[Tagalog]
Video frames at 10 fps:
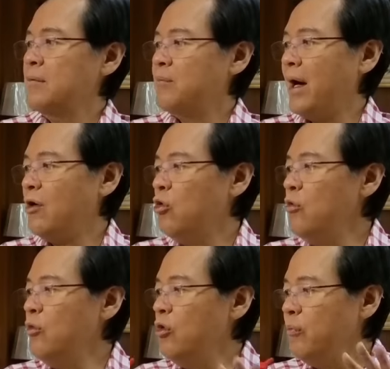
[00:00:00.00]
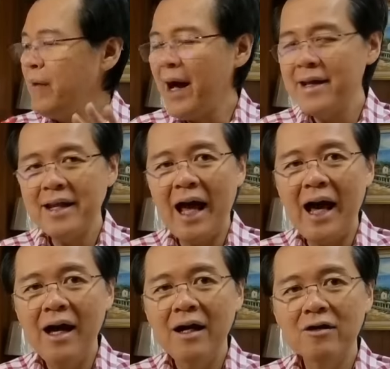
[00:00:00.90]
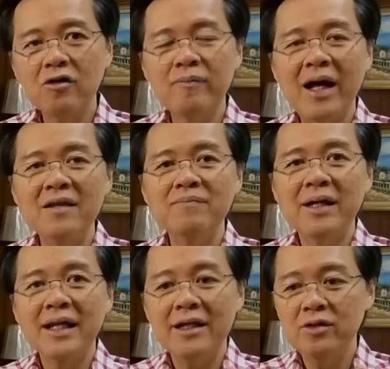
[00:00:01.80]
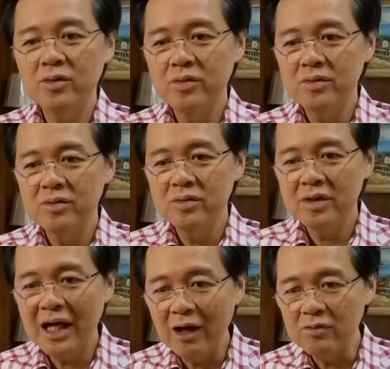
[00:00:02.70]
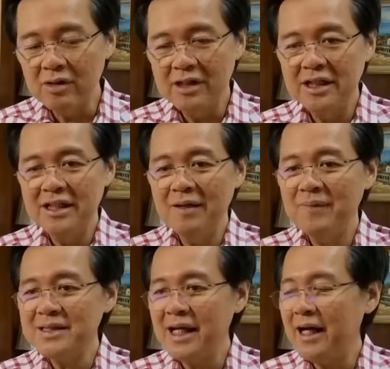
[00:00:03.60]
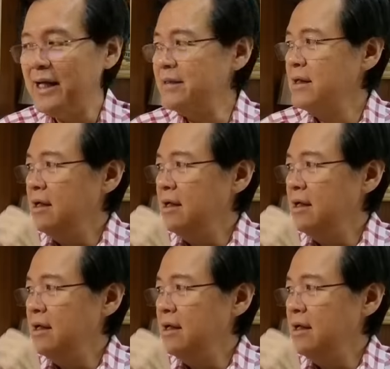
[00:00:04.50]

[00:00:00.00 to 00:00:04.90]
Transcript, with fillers: Pag humupa na, kumalma na yung gout, hindi na masakit,